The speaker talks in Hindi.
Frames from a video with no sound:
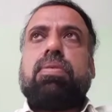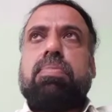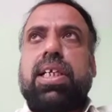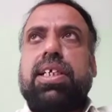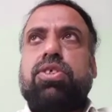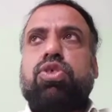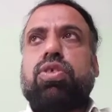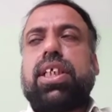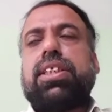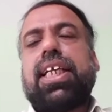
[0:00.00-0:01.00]
मरीज़
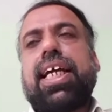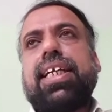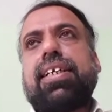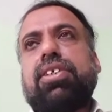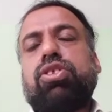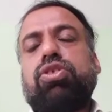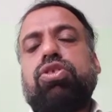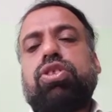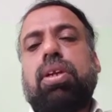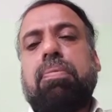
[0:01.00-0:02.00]
जो कि जेनेटिक
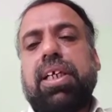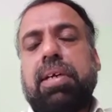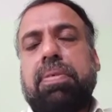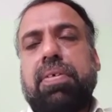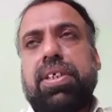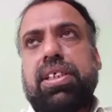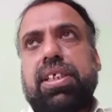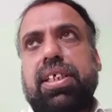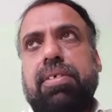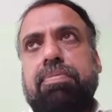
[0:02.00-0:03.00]
कॉन्स्टिट्यूशनल मेकअप की वजह
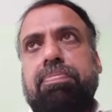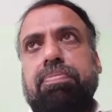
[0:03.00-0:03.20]
से